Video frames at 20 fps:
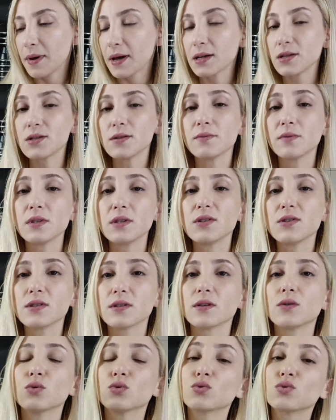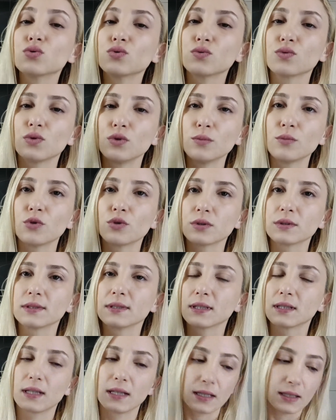Ben şimdi içine 30 volüm
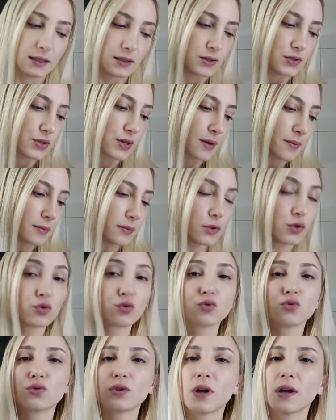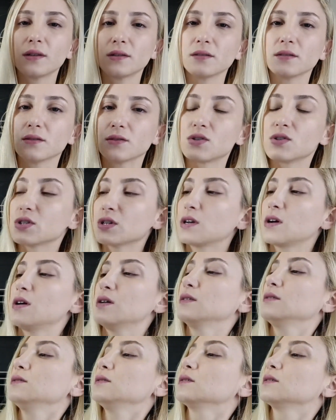oksidan ekleyeceğim. Kutudan
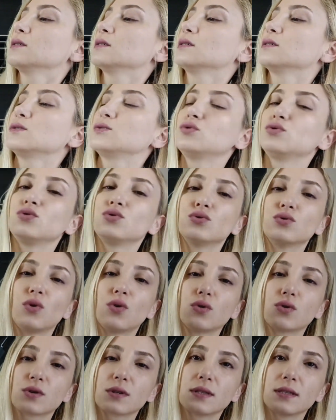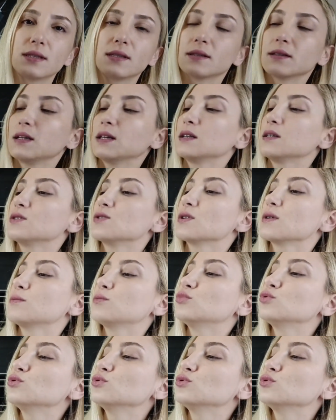çıkan e, şu oksidanı ekleyeceğim.